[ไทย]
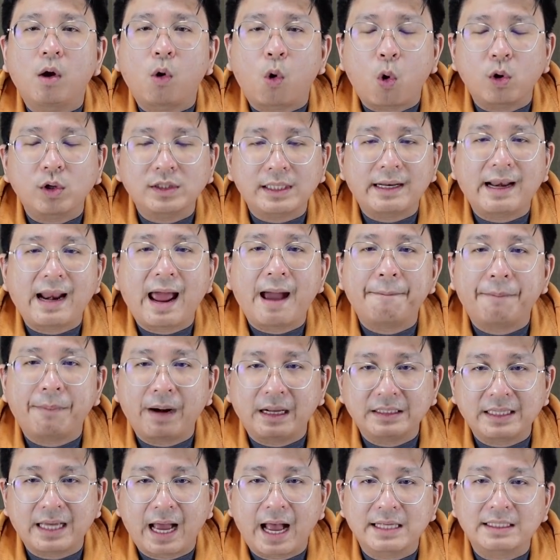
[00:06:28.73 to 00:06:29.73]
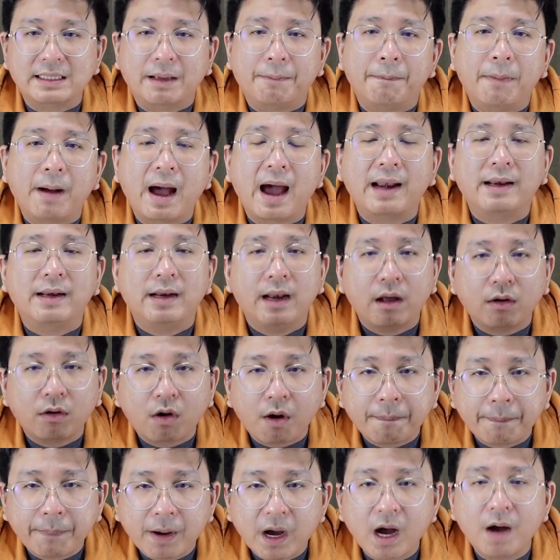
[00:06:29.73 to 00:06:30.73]
โฆษณาประชาสัมพันธ์แล้ว
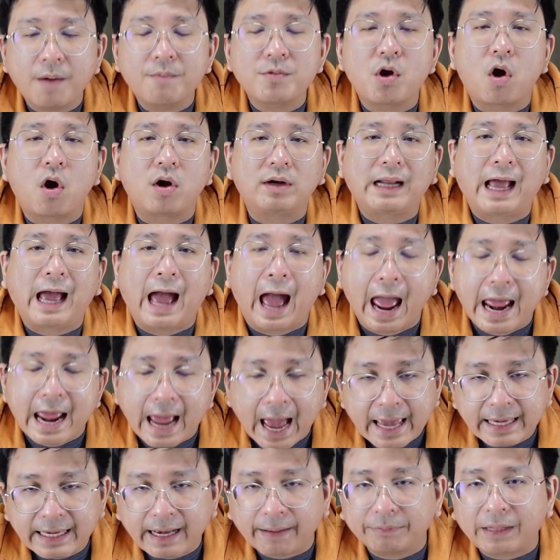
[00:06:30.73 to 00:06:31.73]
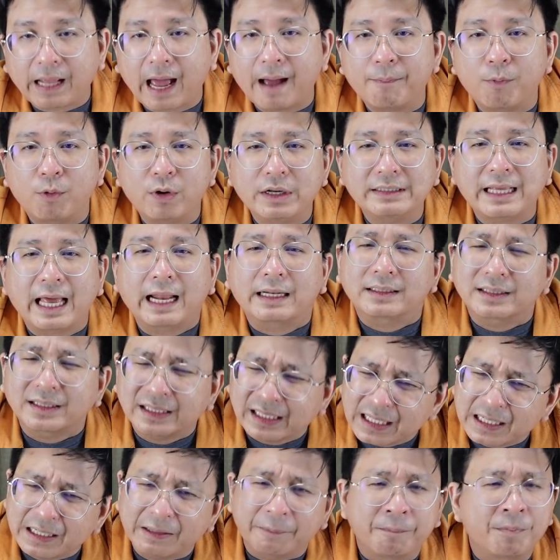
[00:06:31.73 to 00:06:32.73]
ก็เพิ่มยอดขายให้กับทางบริษัท
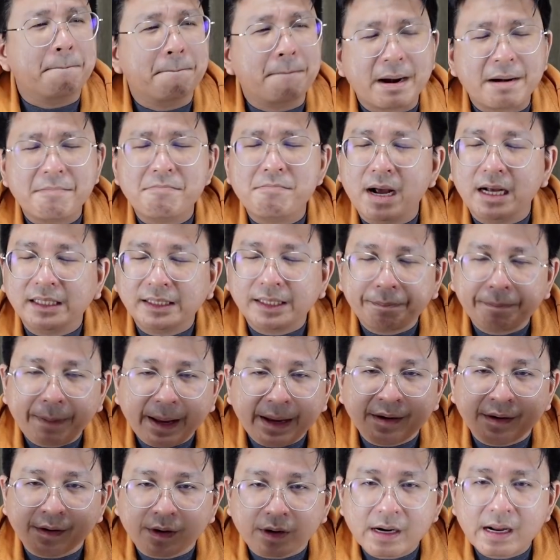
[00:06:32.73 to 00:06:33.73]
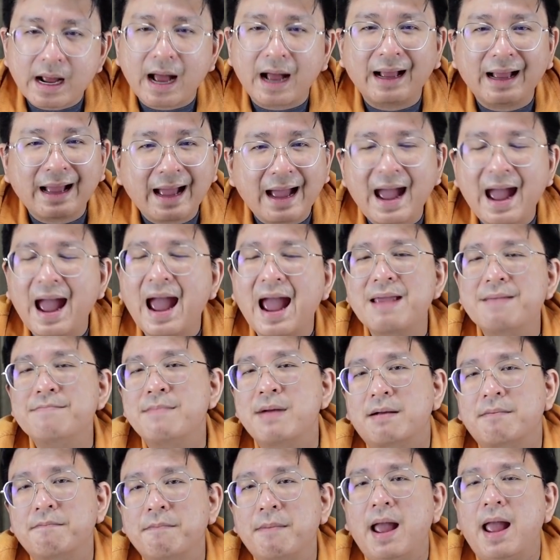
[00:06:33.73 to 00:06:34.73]
ซึ่งมันเหมือนจะเป็นเรื่องง่าย
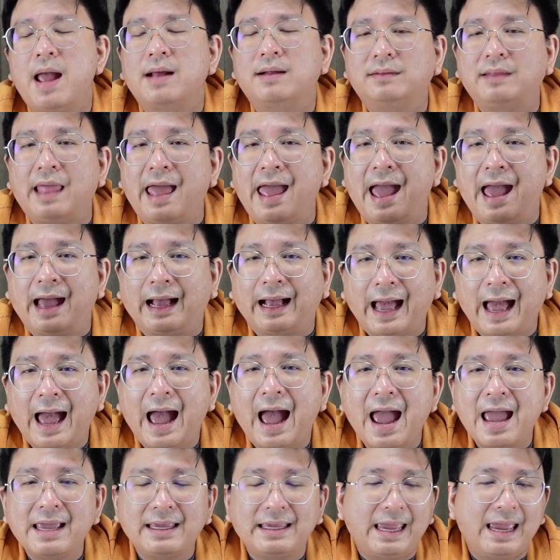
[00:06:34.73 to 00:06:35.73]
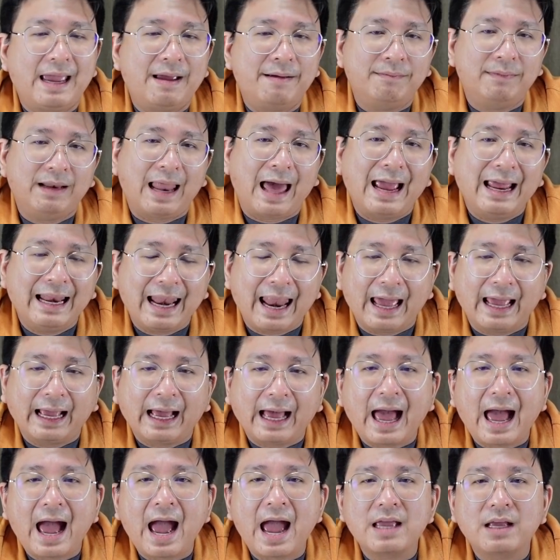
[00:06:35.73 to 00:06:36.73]
มาก ๆ แต่ค่ายเกมหลาย
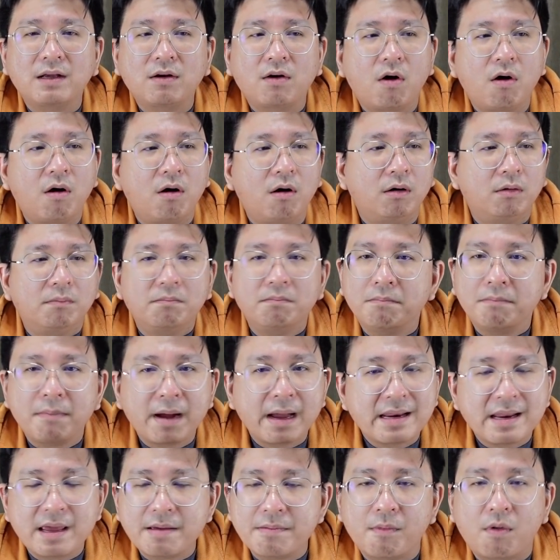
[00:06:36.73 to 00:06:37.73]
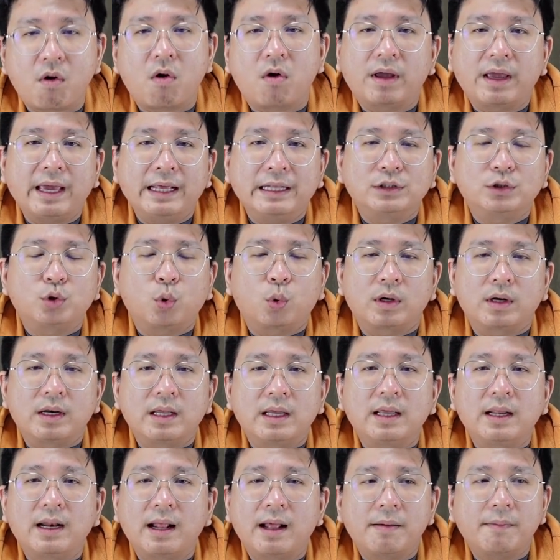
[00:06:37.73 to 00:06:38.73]
ๆ ค่ายก็ไม่ได้มองเห็นจุด
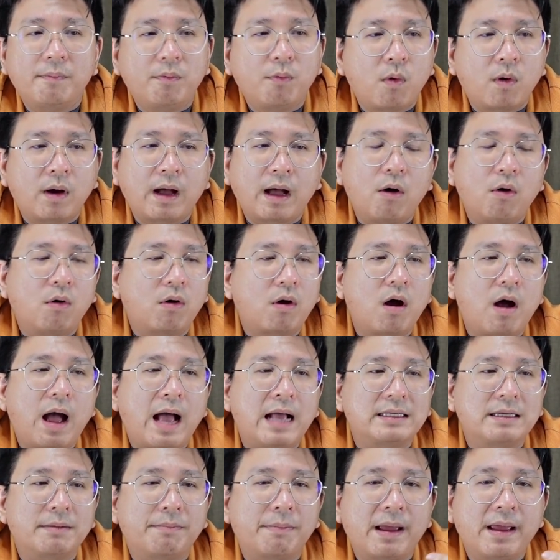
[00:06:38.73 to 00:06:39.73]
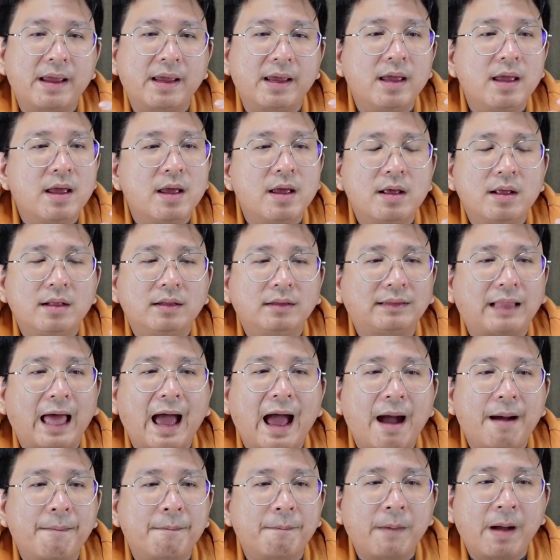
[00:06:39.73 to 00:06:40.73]
นี้นะ พวกเขาก็อาจจะไป
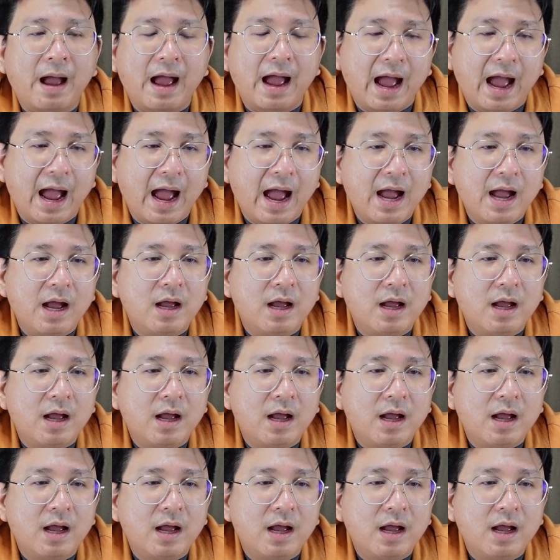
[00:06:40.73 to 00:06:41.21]
ตามหา